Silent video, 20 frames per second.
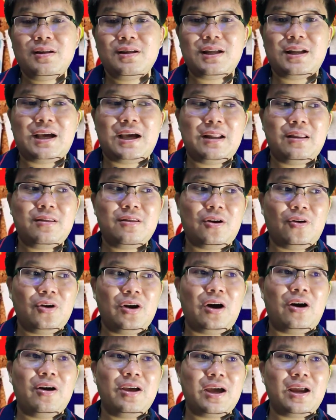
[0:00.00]
ฉะนั้นต้อง
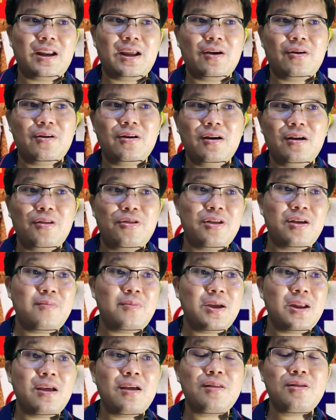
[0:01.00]
รออย่างเดียวคือ ซี
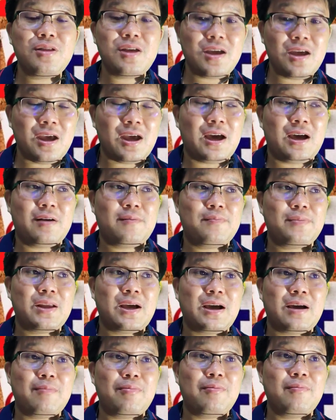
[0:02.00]
บี ดี ซี
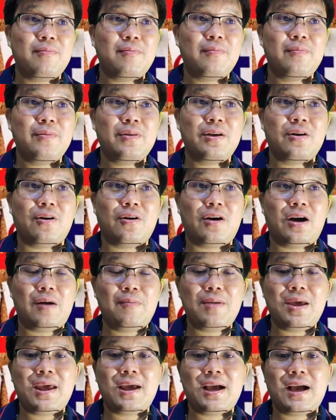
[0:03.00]
นะครับของ
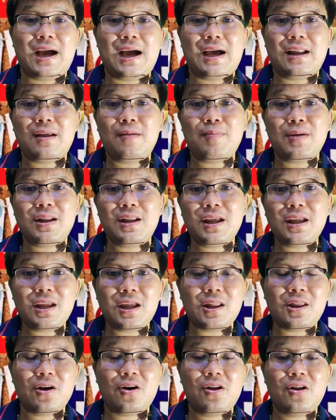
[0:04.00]
อเมริกาที่เป็นดิ
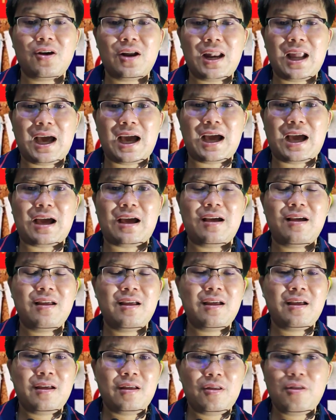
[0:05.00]
จิตอลดอลลาร์
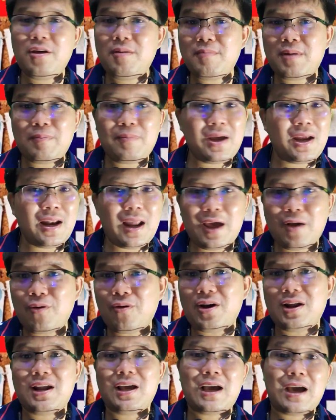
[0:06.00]
ซึ่งมันไม่เร็ว
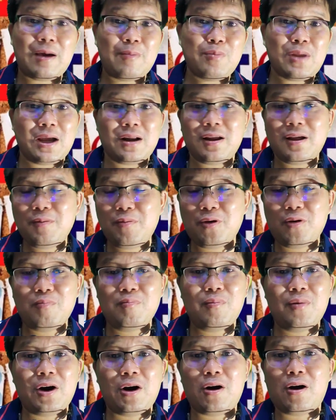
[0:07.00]
นะครับอย่างที่ผม
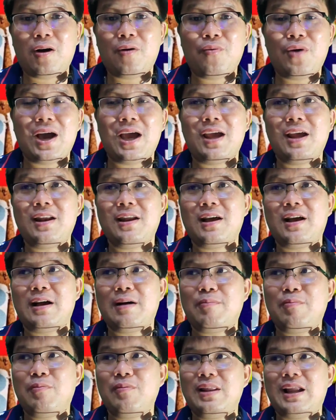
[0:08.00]
บอกเอาไว้นะค
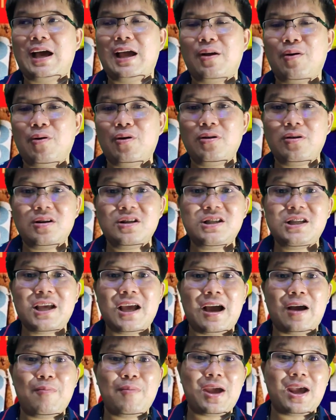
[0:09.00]
รับหลายคนก็เชี
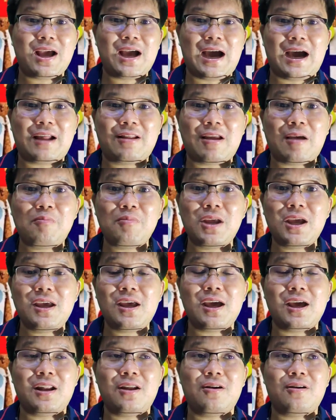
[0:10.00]
ยร์อเมริกาเต็ม
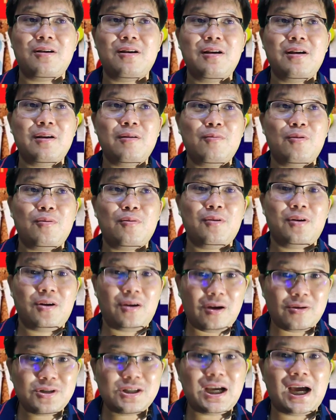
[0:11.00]
ที่เนาะผมก็
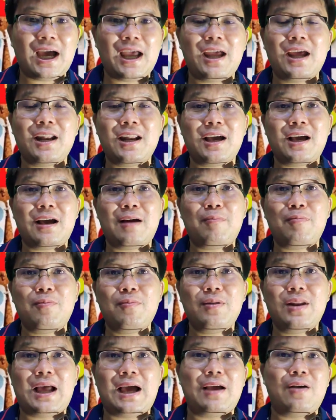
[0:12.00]
เข้าใจนะครับ
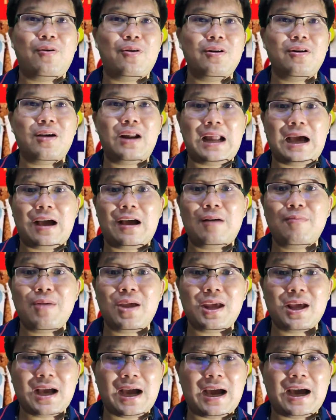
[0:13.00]
หลายคนก็รักอเม
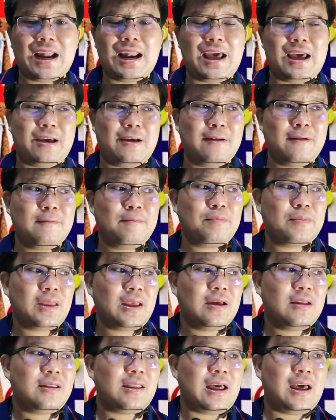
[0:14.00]
ริกาแหละ
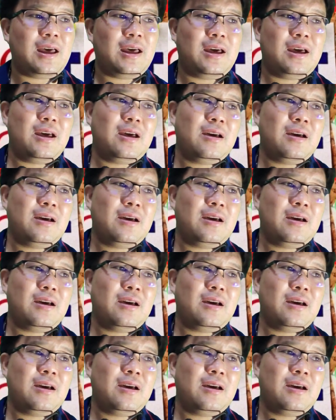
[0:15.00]
แต่